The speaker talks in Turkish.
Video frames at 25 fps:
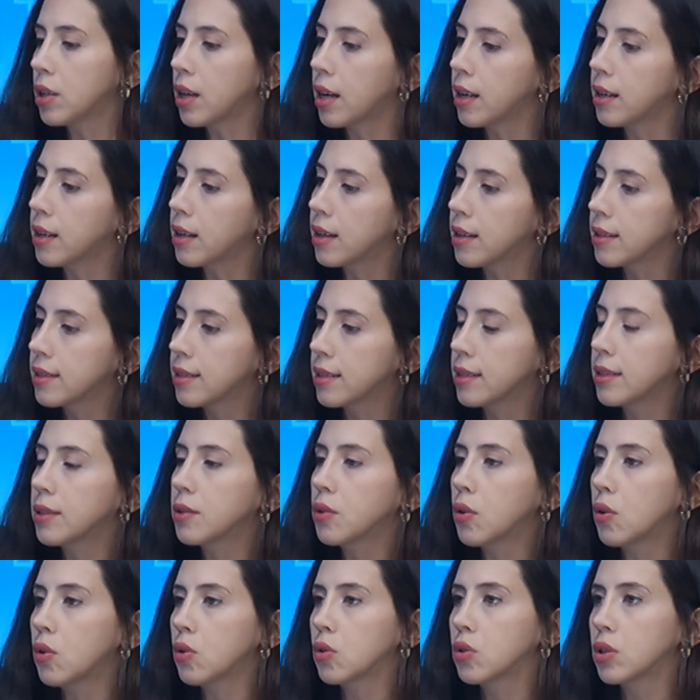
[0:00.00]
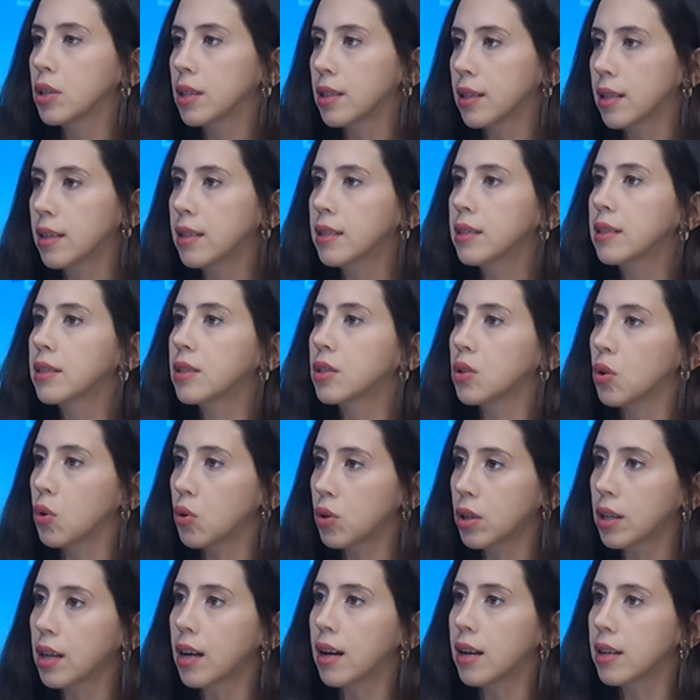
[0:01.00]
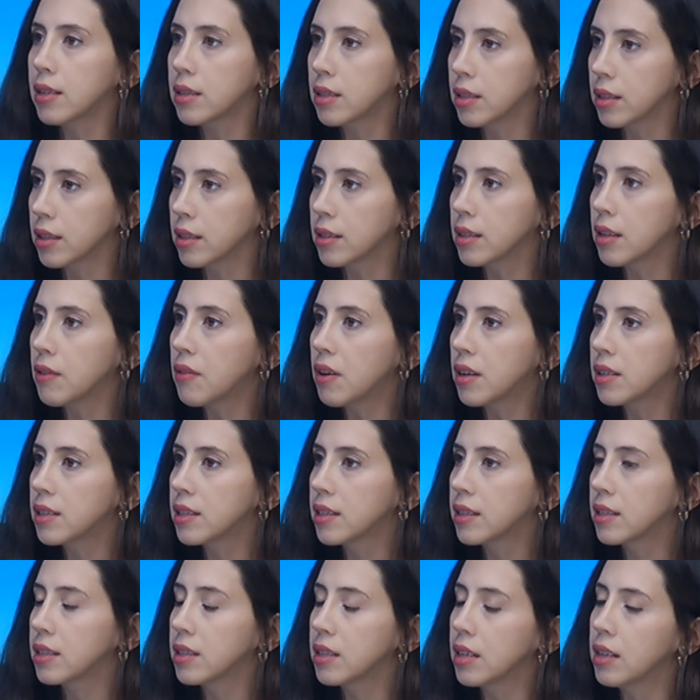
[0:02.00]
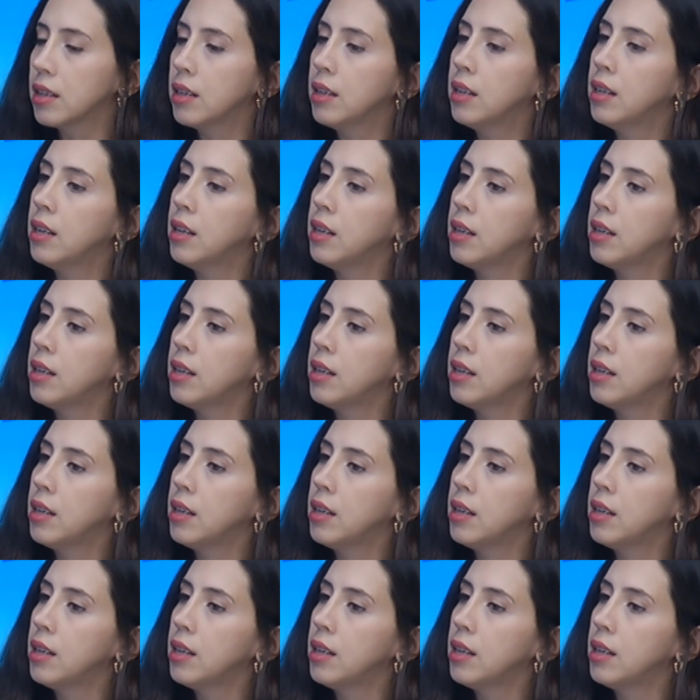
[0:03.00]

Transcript: Yani hastalığı gördükçe, tanıdıkça, ona karşı savaştıkça